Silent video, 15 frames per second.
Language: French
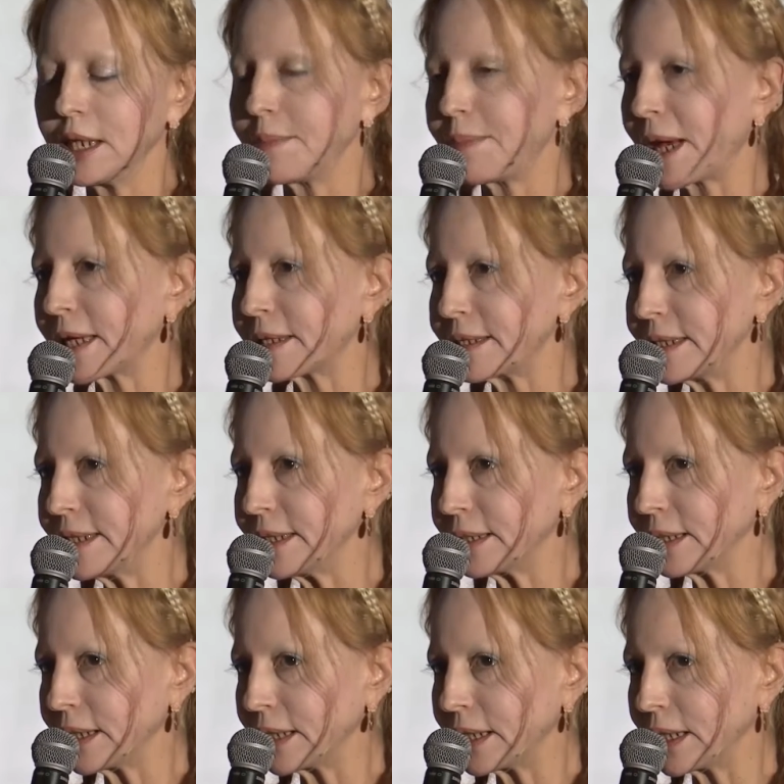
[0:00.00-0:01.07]
Il est
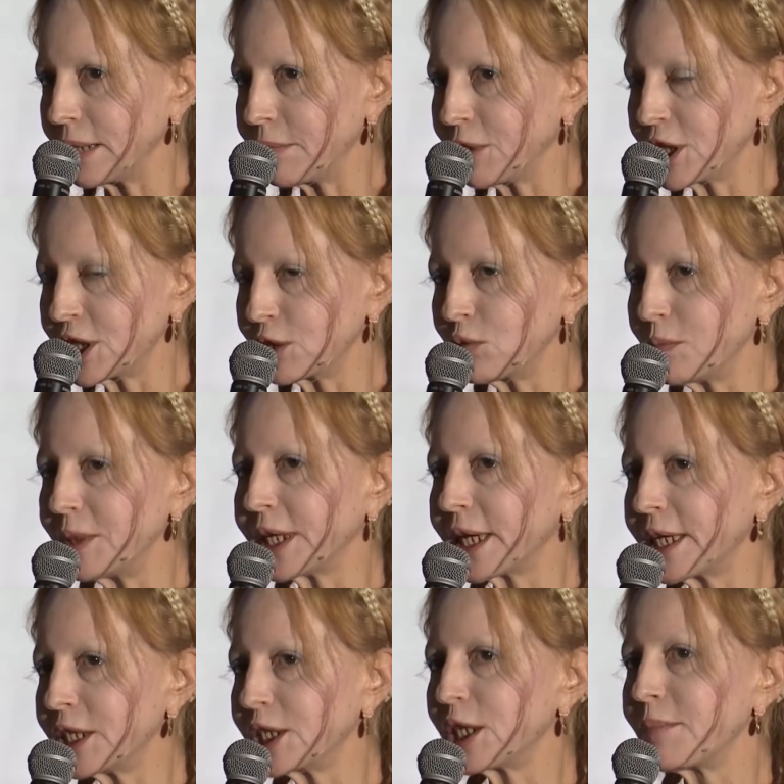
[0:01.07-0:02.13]
parti. Et moi,
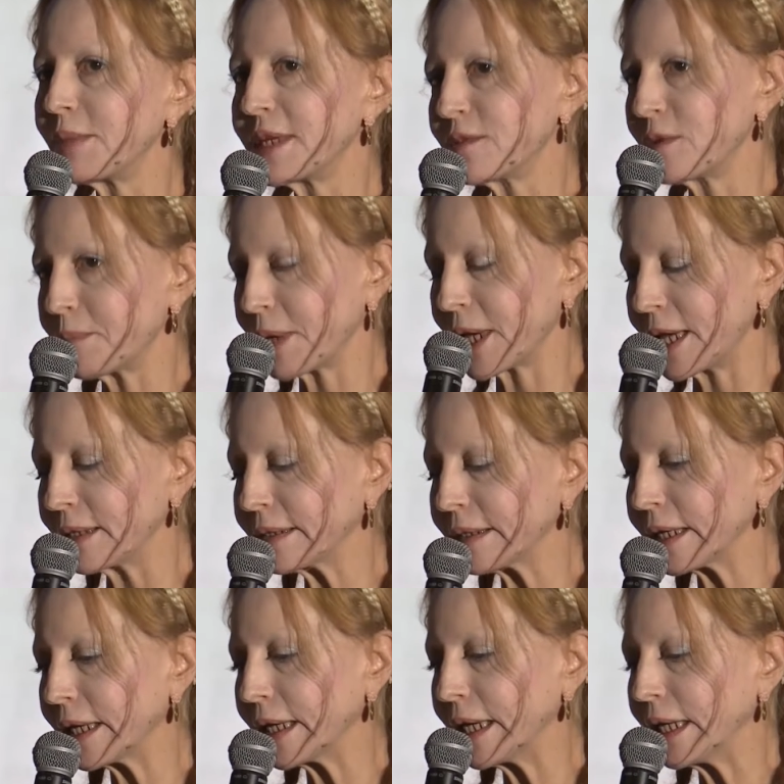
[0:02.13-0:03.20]
j'oublierai jamais ce prêtre.
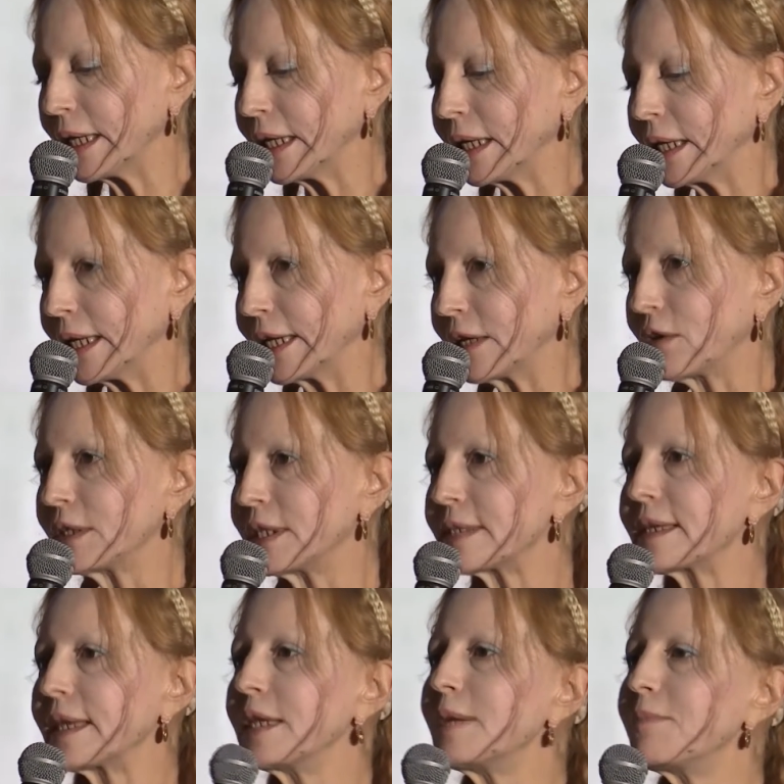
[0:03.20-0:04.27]
Et quand
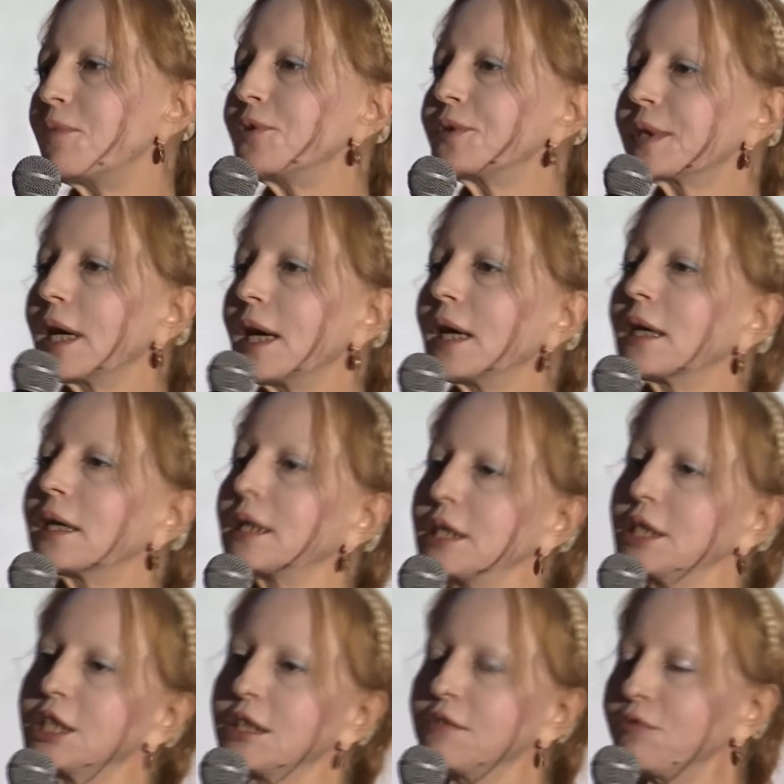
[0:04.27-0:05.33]
des années plus tard,
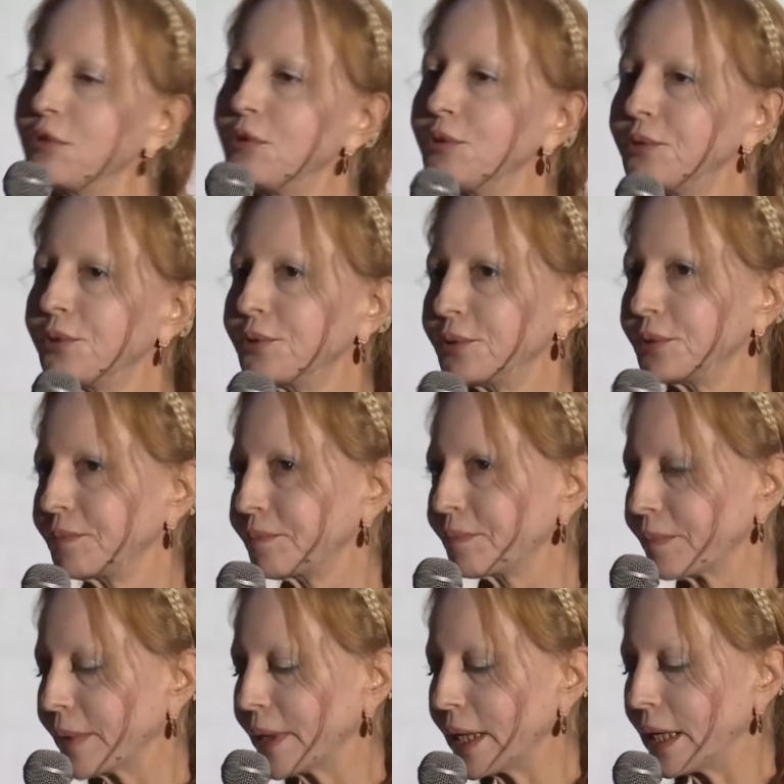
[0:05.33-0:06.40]
j'ai voulu,
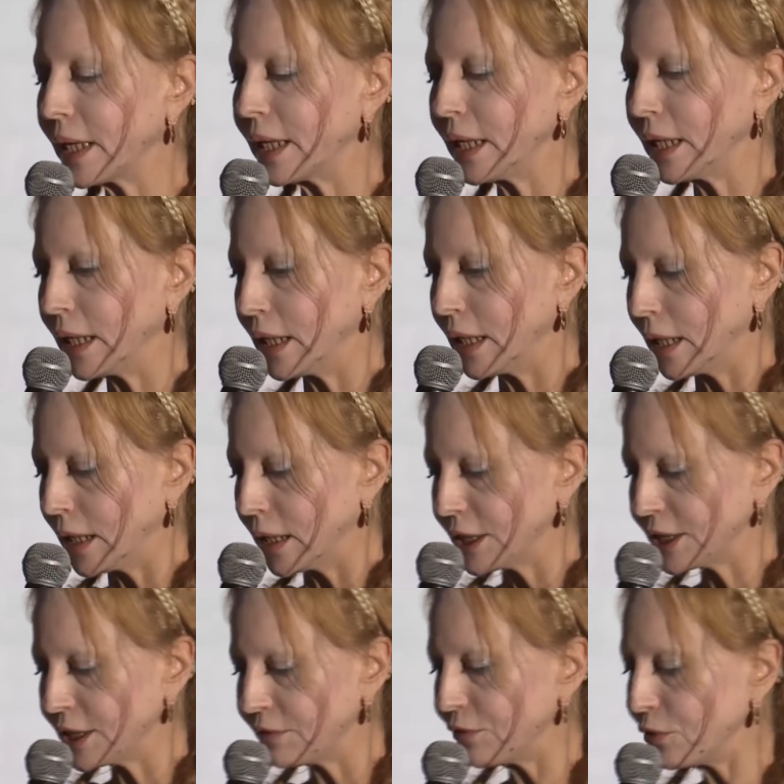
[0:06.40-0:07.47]

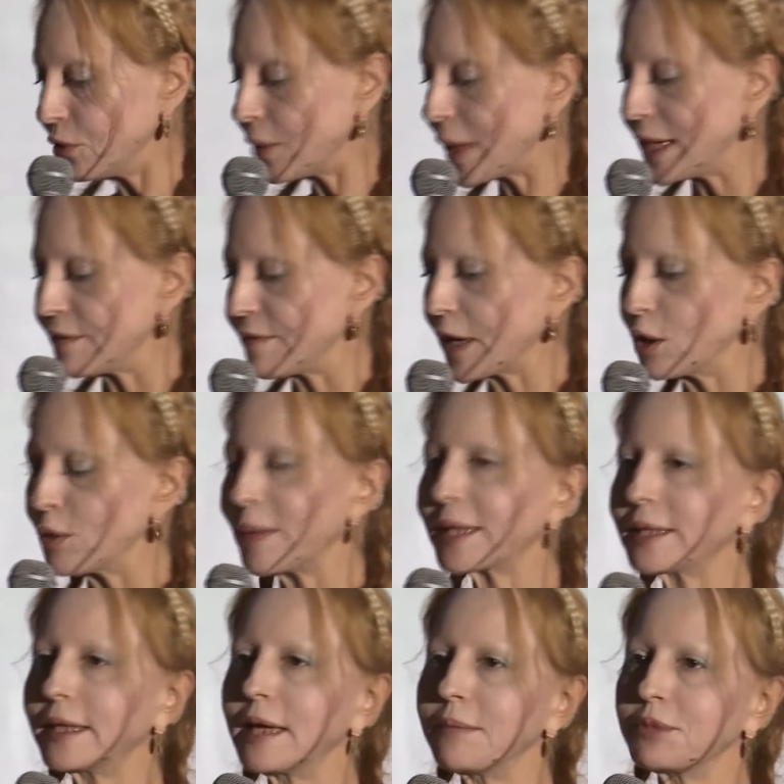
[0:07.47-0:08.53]
j'ai voulu aller vers le
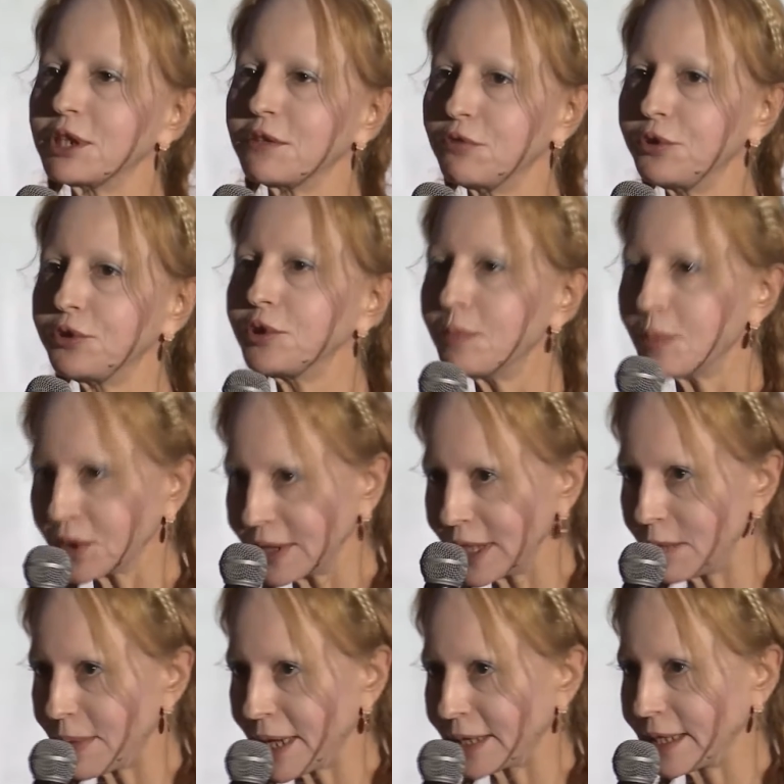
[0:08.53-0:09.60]
baptême, j'ai voulu
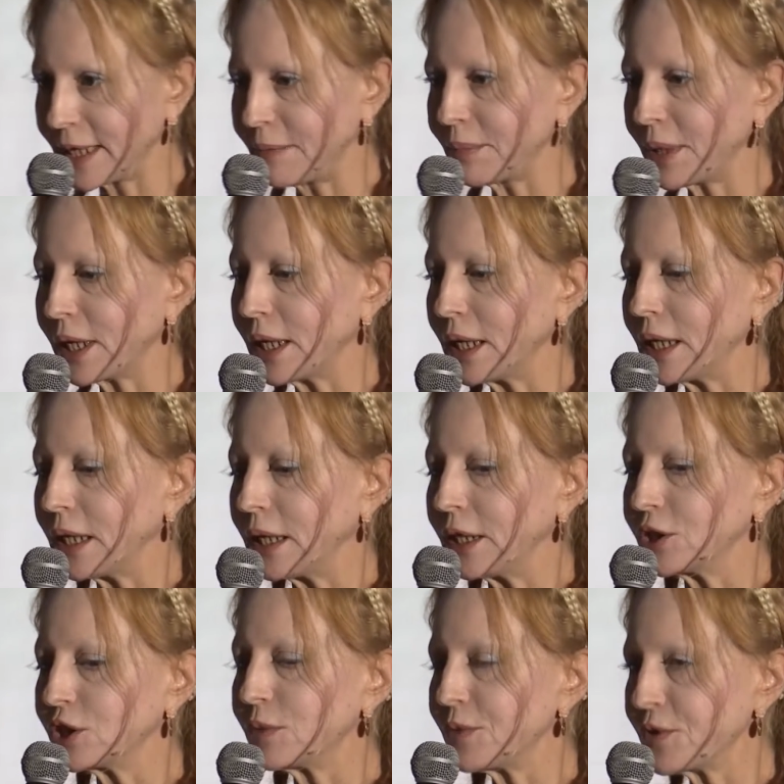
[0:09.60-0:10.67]
demander le baptême,
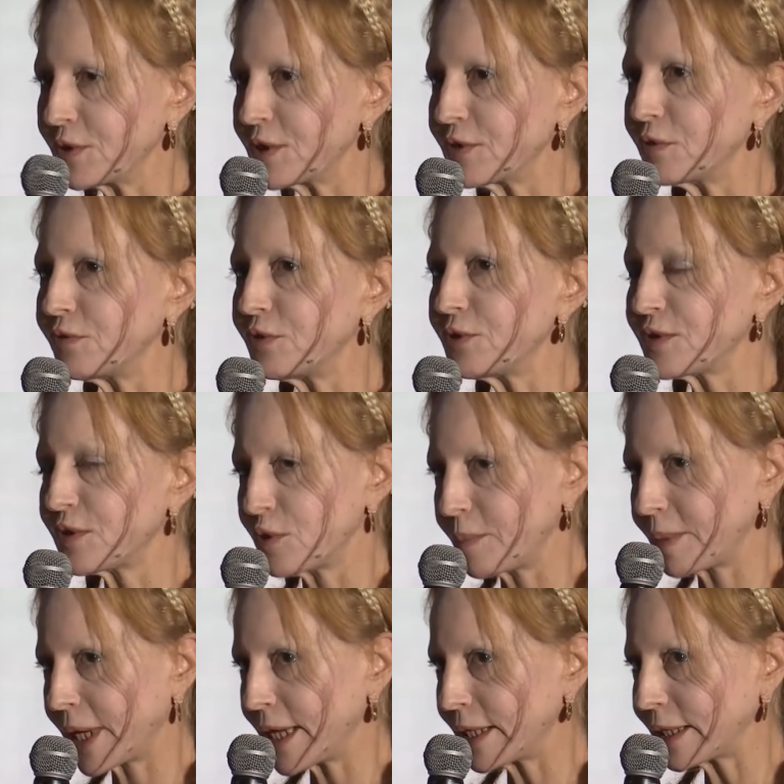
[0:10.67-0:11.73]
je me suis souvenu de ce
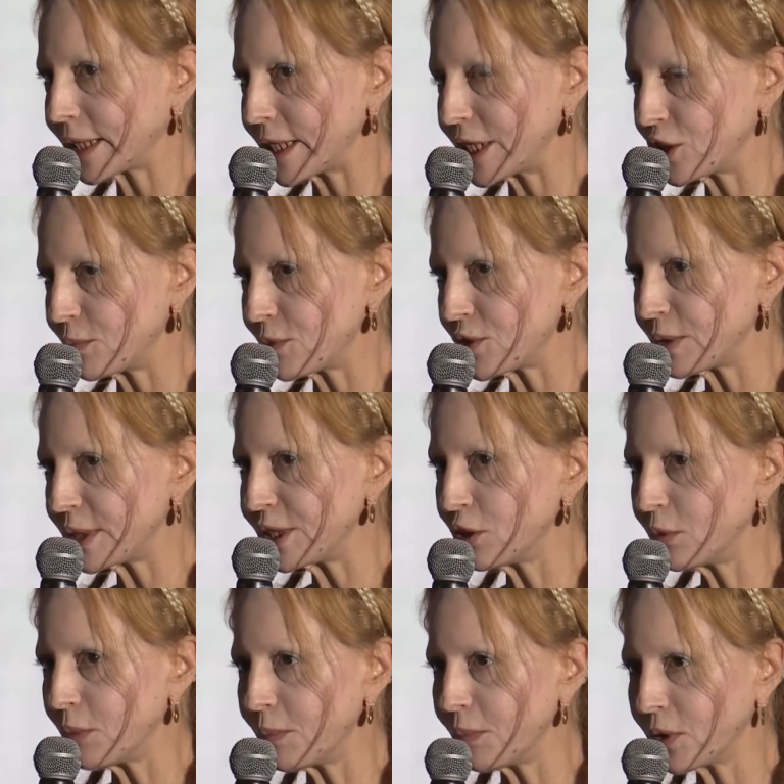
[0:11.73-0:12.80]
prêtre et je me suis dit
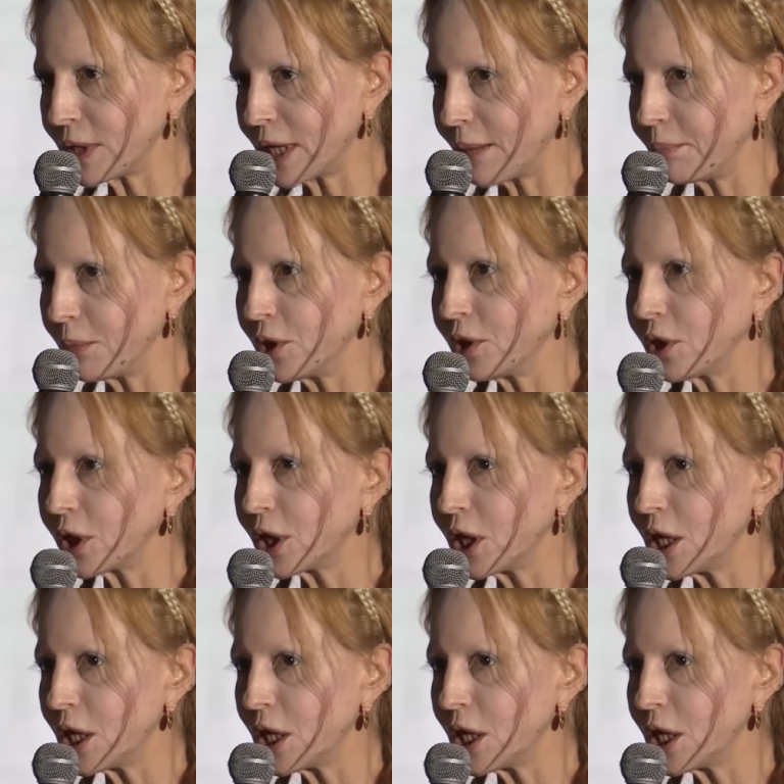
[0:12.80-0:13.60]
au moment de la mort,